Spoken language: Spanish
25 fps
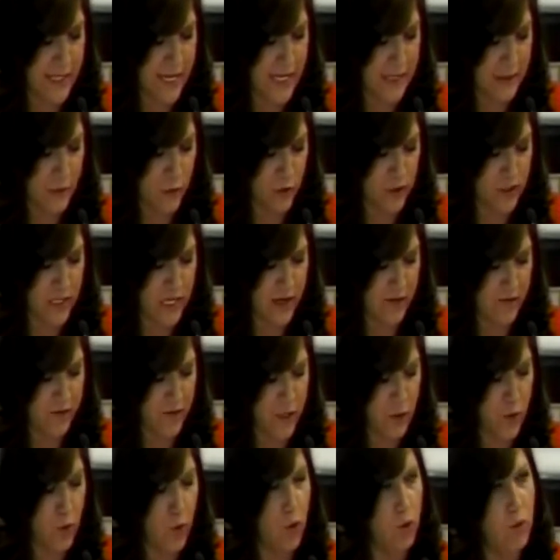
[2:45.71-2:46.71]
el
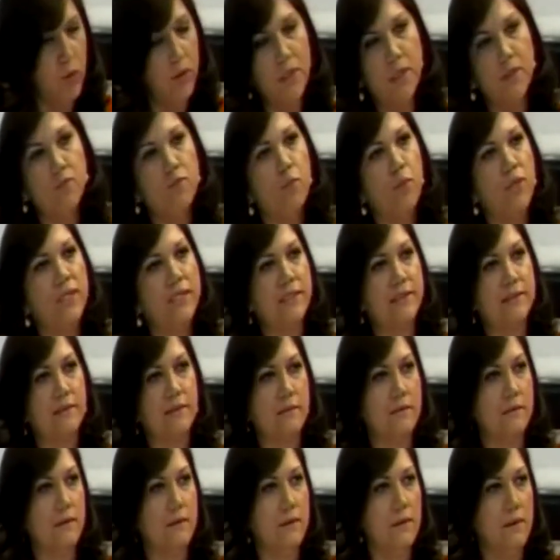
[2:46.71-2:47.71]
narcotráfico, pues